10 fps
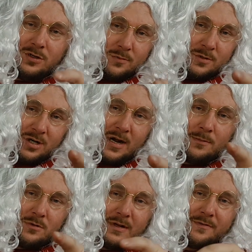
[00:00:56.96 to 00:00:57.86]

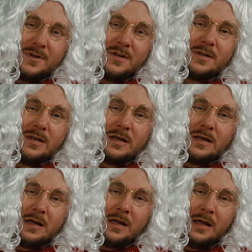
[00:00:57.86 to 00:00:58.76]
Videobeschreibung, da findet ihr
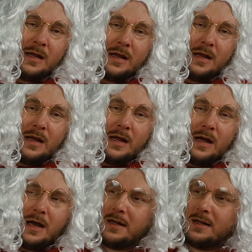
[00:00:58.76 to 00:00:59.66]

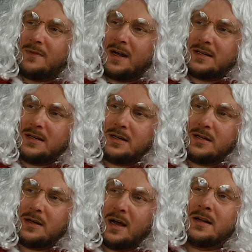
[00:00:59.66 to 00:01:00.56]
einen was?
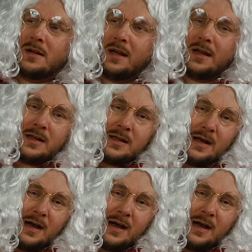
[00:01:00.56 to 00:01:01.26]
Einen Link.